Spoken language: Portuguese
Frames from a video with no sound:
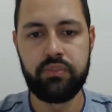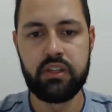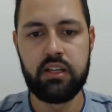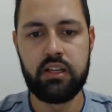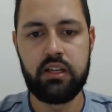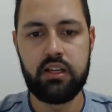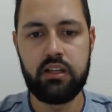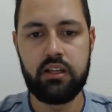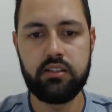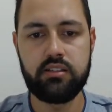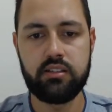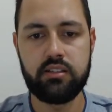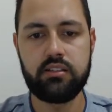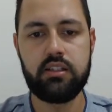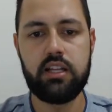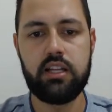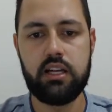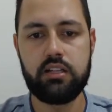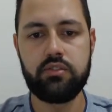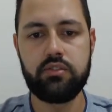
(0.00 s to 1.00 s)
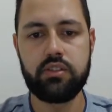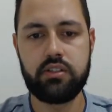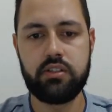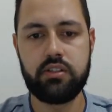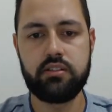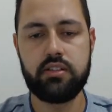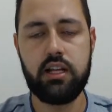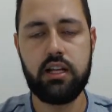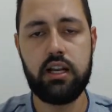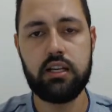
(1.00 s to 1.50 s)
necessidade de você
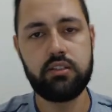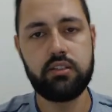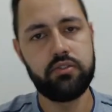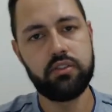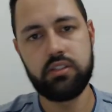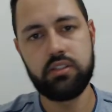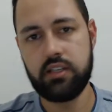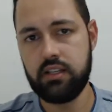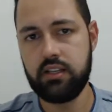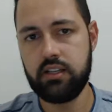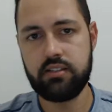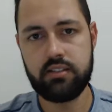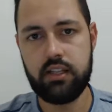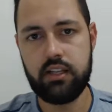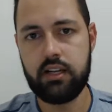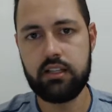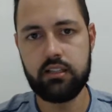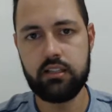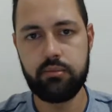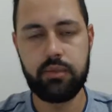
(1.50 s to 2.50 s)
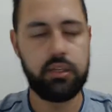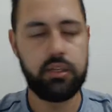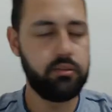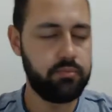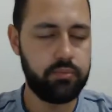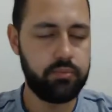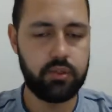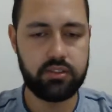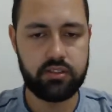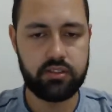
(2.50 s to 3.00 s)
instalar. Se você quer instalar também,
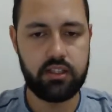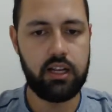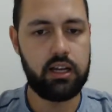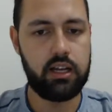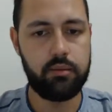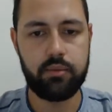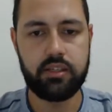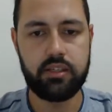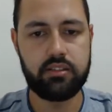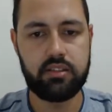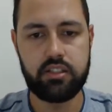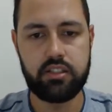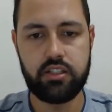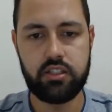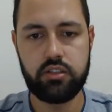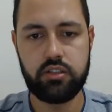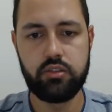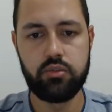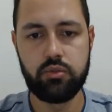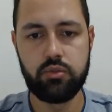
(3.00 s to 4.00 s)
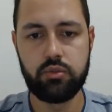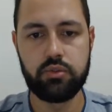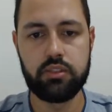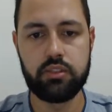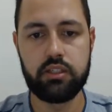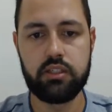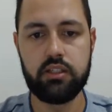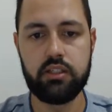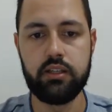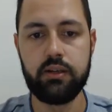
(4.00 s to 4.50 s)
pode instalar, mas a gente não usa
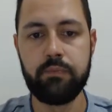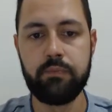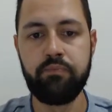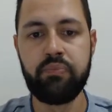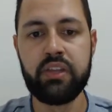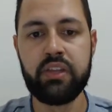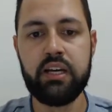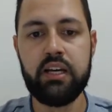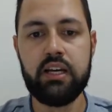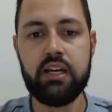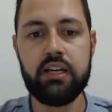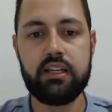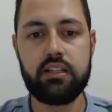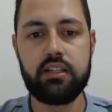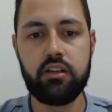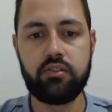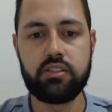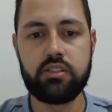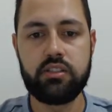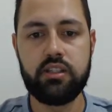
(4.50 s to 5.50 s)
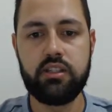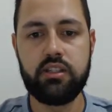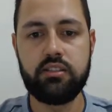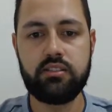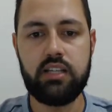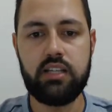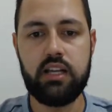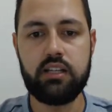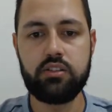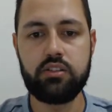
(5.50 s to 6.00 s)
aqui. Então você
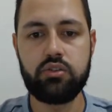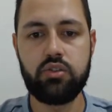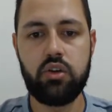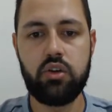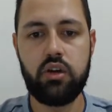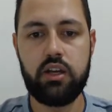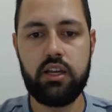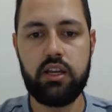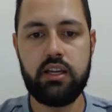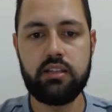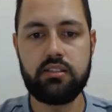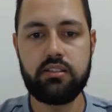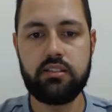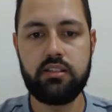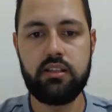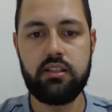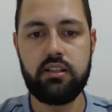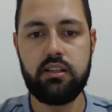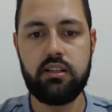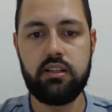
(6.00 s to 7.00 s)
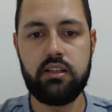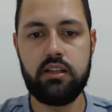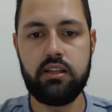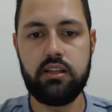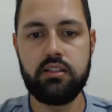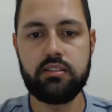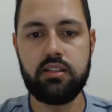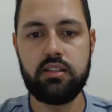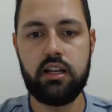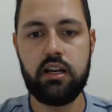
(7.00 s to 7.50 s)
instala só esse
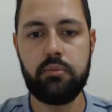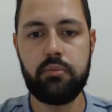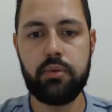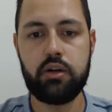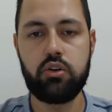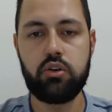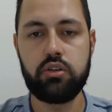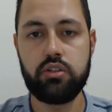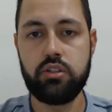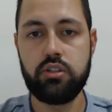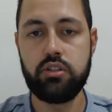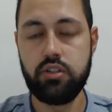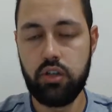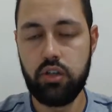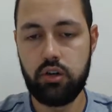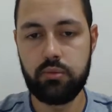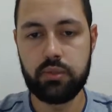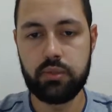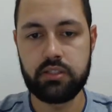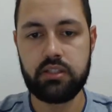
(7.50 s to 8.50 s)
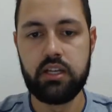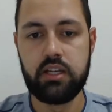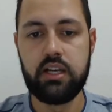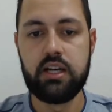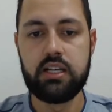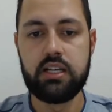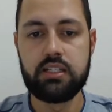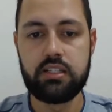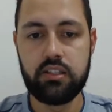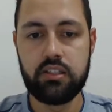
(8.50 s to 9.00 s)
instalar pacote de idiomas.
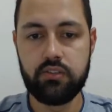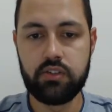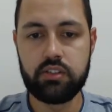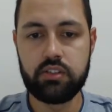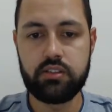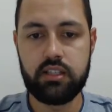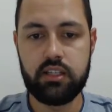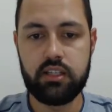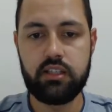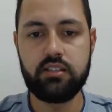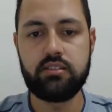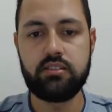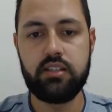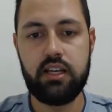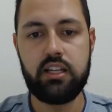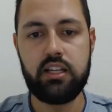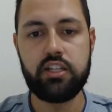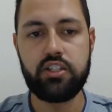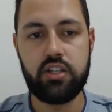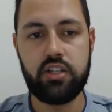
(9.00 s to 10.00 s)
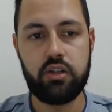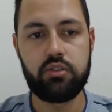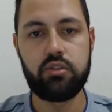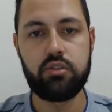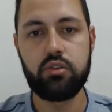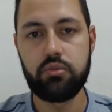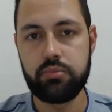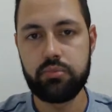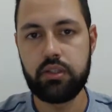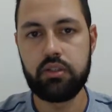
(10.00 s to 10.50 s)
Se você quiser deixar o teu
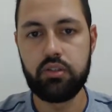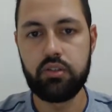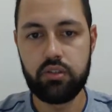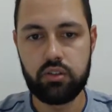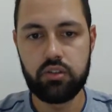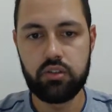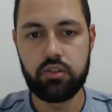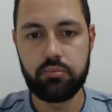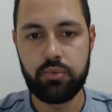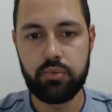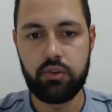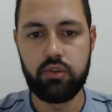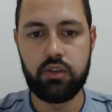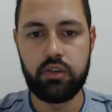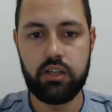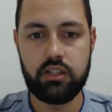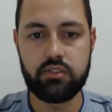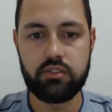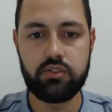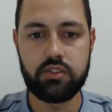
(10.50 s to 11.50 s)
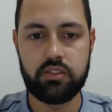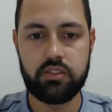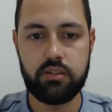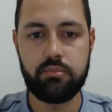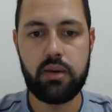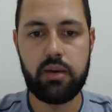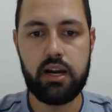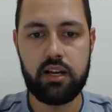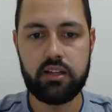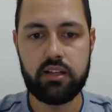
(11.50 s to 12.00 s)
computador todo em polonês, você
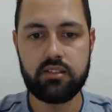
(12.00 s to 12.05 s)
marca essa